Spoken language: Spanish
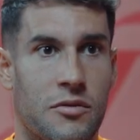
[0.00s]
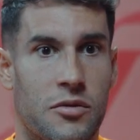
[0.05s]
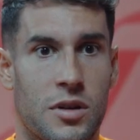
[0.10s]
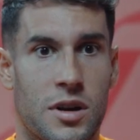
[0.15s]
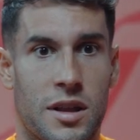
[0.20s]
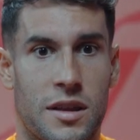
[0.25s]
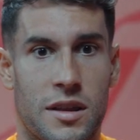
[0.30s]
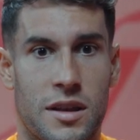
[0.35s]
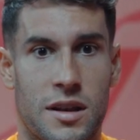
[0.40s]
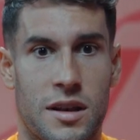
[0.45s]

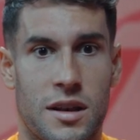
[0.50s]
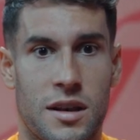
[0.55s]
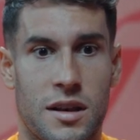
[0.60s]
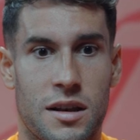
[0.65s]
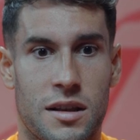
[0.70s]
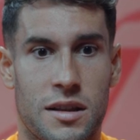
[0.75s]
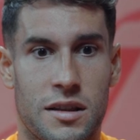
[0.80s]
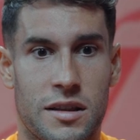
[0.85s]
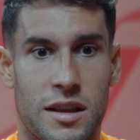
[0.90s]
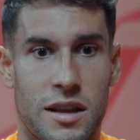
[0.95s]
fuera del,
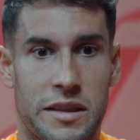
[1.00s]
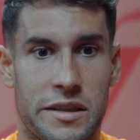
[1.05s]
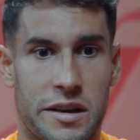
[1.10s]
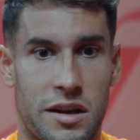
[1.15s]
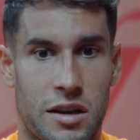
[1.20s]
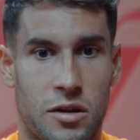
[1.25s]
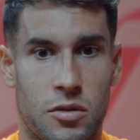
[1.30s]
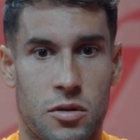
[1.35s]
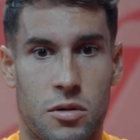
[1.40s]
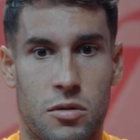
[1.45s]

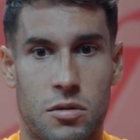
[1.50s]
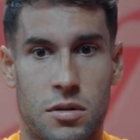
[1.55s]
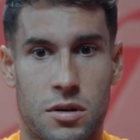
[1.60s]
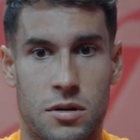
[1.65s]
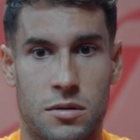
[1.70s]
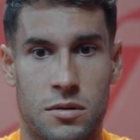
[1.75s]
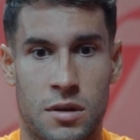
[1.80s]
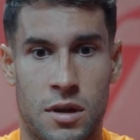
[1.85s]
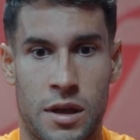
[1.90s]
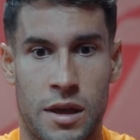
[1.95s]
terreno de
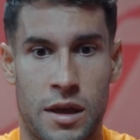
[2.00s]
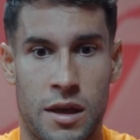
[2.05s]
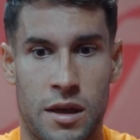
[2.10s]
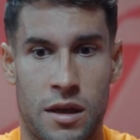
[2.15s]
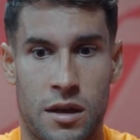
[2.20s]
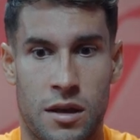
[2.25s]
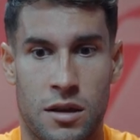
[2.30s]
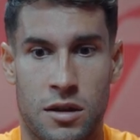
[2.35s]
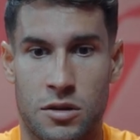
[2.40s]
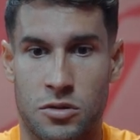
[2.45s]
juego.
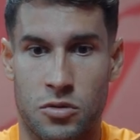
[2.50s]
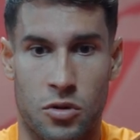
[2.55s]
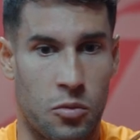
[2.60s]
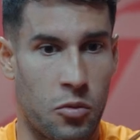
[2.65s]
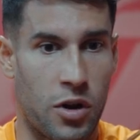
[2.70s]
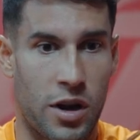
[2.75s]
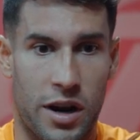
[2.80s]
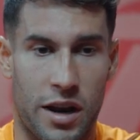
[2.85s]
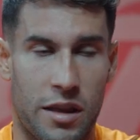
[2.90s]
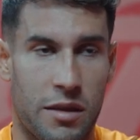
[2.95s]
Estoy
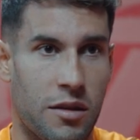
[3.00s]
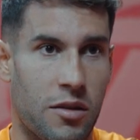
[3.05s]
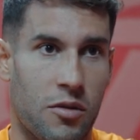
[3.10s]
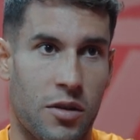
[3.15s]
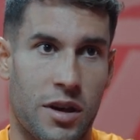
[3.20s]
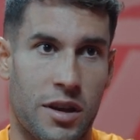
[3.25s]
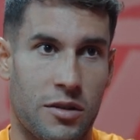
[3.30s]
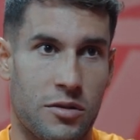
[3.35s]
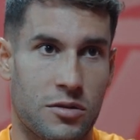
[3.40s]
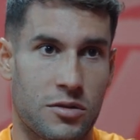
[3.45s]
muy agradecido
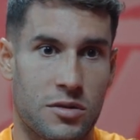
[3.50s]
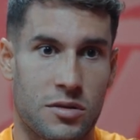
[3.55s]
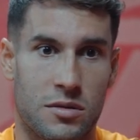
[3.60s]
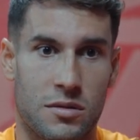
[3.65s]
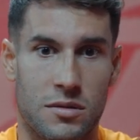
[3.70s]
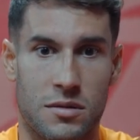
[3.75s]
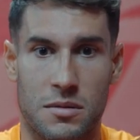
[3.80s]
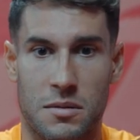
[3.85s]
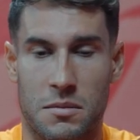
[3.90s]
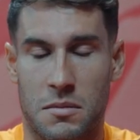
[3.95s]
a ellos.
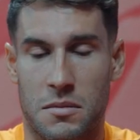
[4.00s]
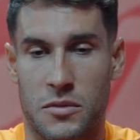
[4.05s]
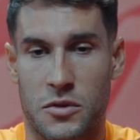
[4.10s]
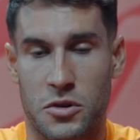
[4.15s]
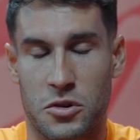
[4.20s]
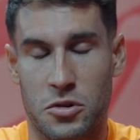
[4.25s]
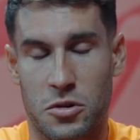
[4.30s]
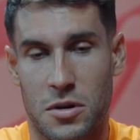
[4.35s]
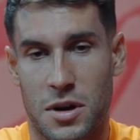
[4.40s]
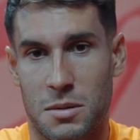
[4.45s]

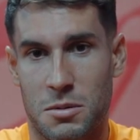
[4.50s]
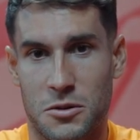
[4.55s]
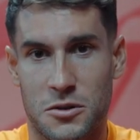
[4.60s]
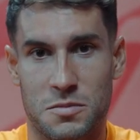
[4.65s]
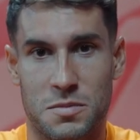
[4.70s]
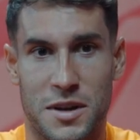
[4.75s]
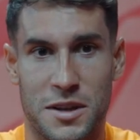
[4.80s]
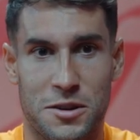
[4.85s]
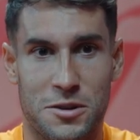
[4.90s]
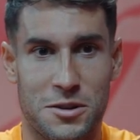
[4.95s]
Yo hablo
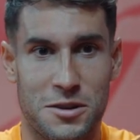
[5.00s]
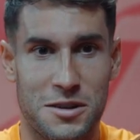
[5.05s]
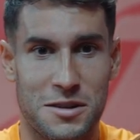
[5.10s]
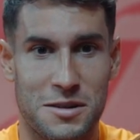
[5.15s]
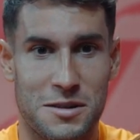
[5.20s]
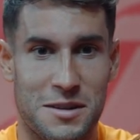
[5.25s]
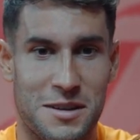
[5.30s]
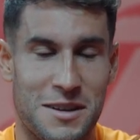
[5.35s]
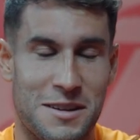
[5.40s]
español,